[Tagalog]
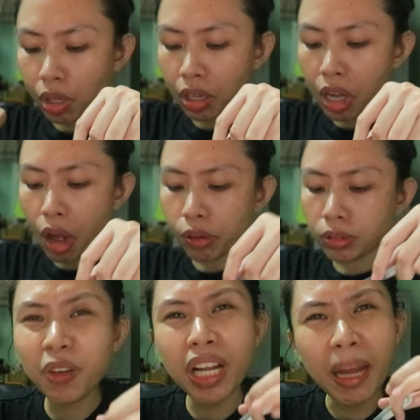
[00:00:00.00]
talaga ako.
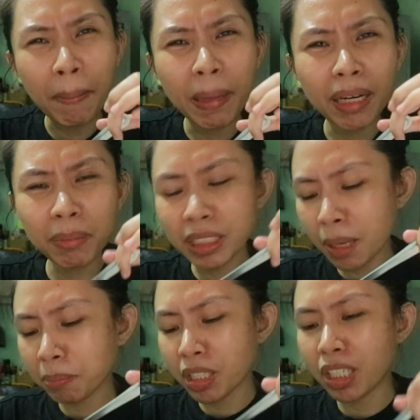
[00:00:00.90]
Hindi ko alam, parang may
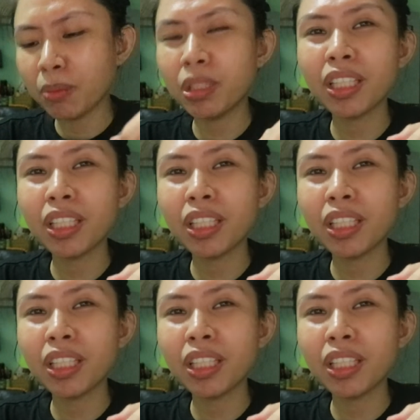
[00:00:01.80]
something in me